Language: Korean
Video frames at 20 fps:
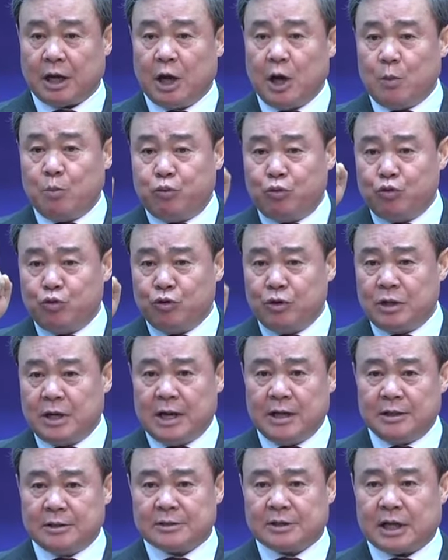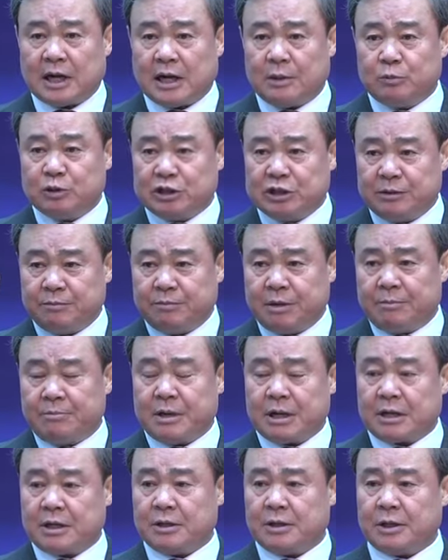분을 내는 사람은
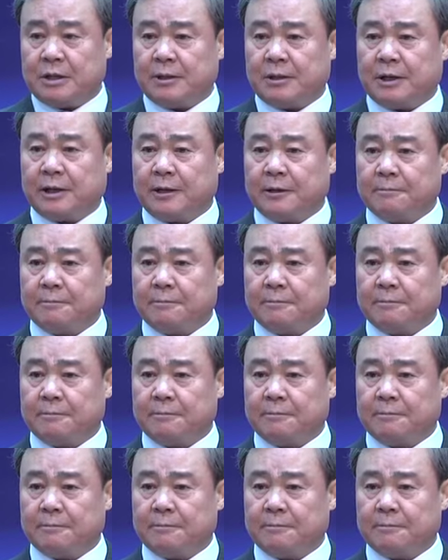심판받게 된다.